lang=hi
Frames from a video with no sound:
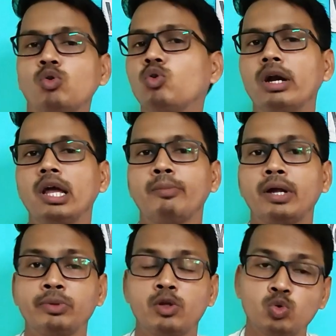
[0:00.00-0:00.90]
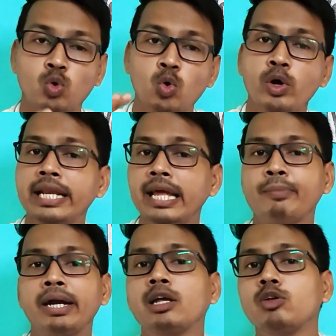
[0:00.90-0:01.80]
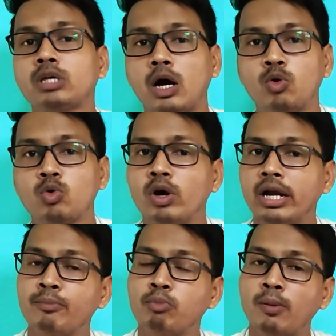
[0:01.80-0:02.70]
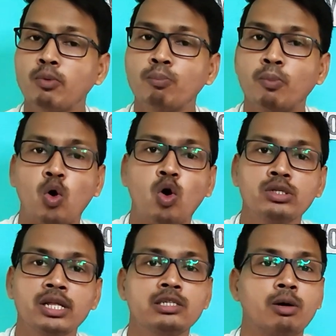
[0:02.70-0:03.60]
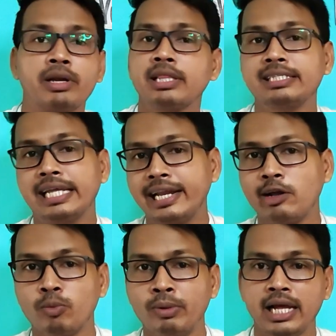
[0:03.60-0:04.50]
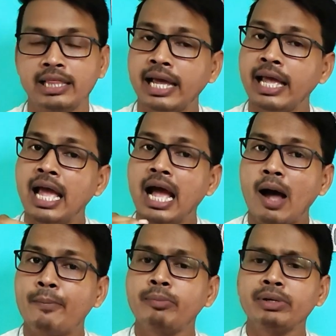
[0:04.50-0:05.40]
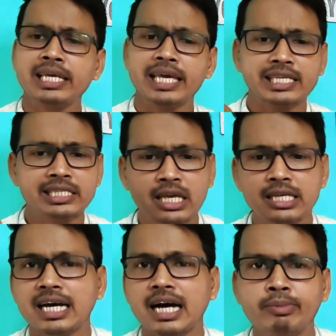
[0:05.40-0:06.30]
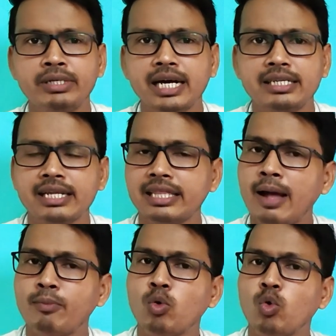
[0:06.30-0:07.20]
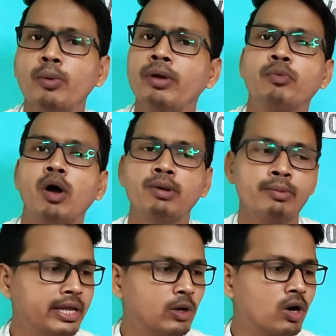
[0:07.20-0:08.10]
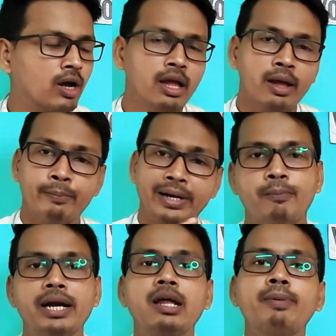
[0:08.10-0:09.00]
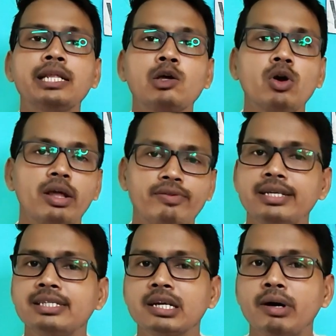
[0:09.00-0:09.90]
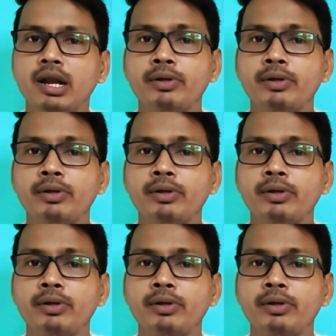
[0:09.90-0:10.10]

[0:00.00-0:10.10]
साउंड क्वालिटी के बारे में तो दोनों ही नेकबैंड का जो साउंड क्वालिटी है वो आपको बहुत ज़्यादा ज़बरदस्त देखने को मिल जाता है आप इनमें से किसी के साथ भी जा सकते हैं आपको कोई भी प्रॉब्लम नहीं होगा बट अगर बात करो डिफरेंस के